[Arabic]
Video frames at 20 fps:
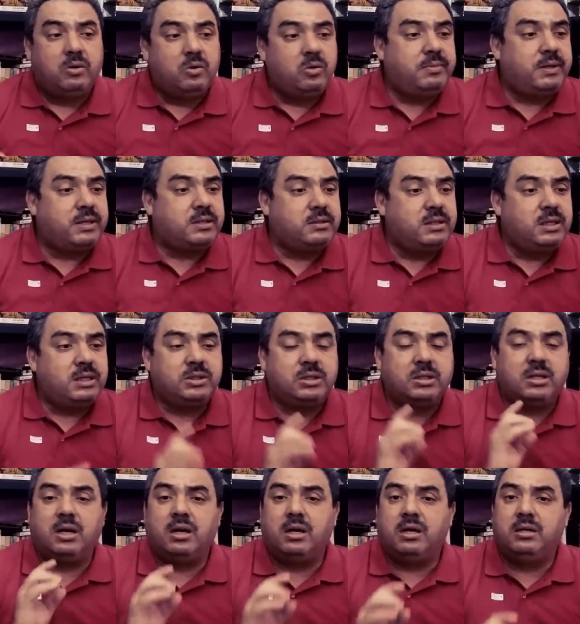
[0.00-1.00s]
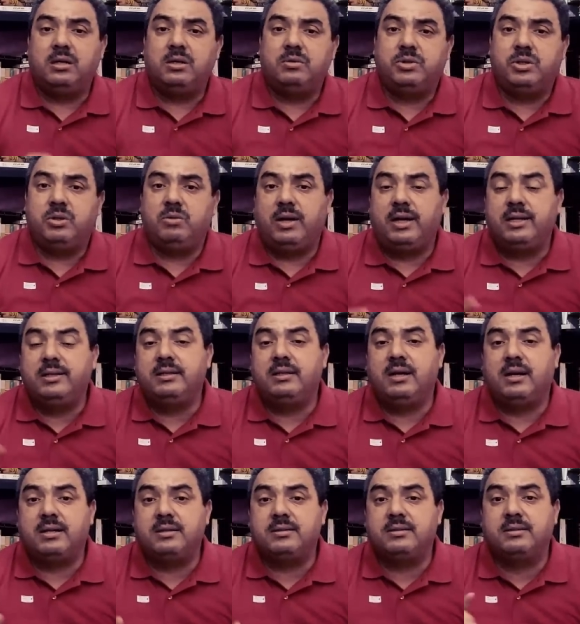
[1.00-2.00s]
وما خصناش نخليو شي واحد
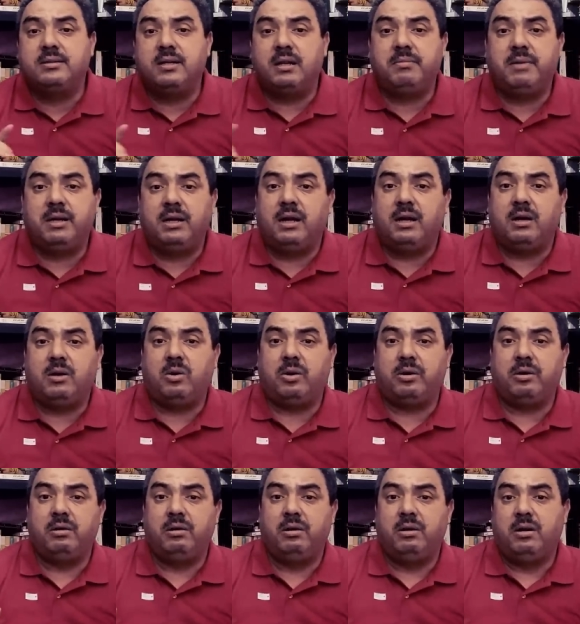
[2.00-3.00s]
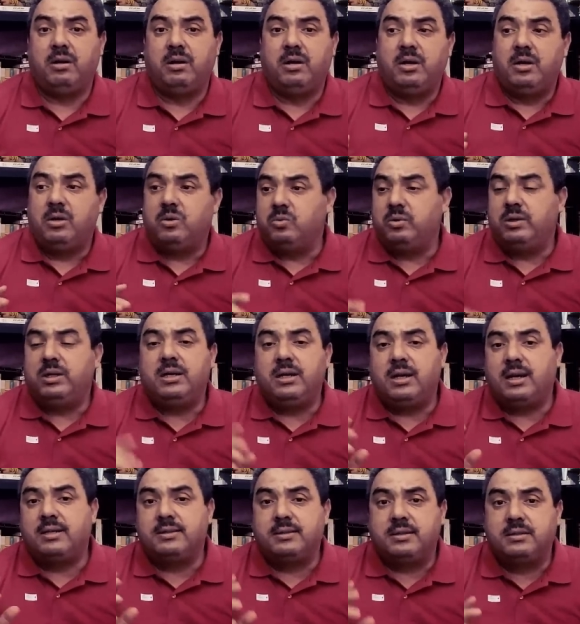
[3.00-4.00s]
ينقص اكثر من الاخر وإلا
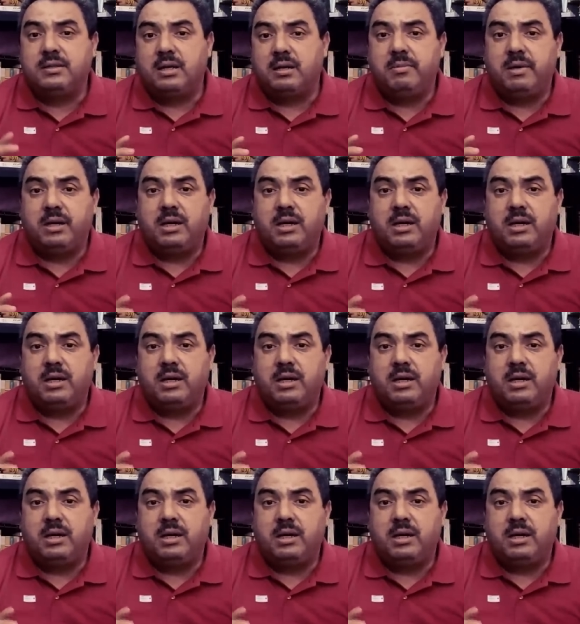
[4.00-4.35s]
نقص اكثر من